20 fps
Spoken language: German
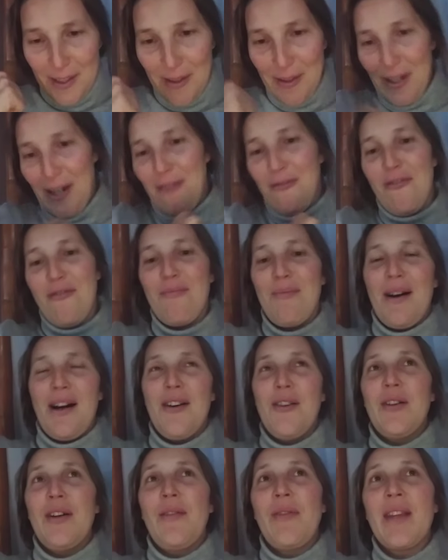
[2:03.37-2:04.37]
so
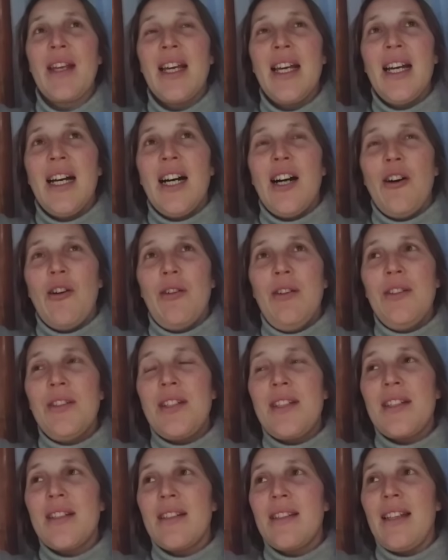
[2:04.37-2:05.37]
aufbauen.
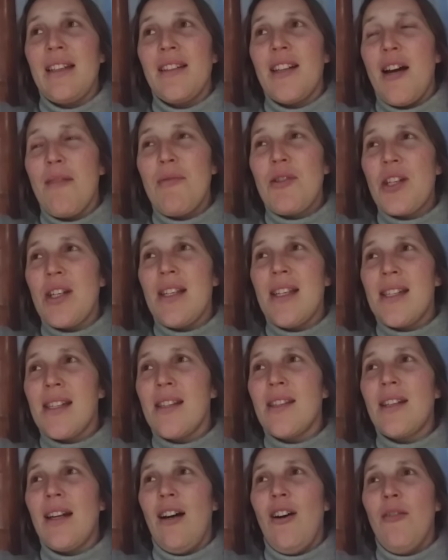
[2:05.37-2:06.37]
Und äh, dann habe ich an
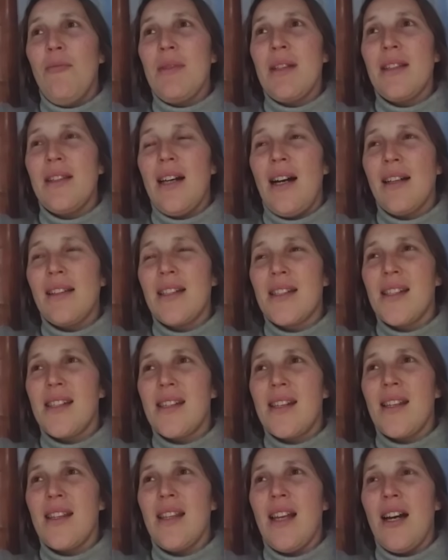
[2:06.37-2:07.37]
diesen Traum gedacht, das
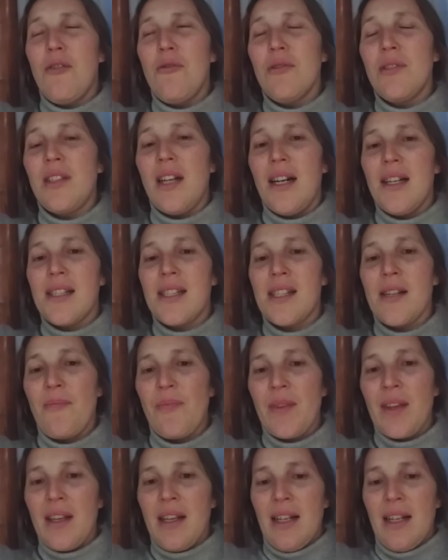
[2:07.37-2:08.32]
ist genau das,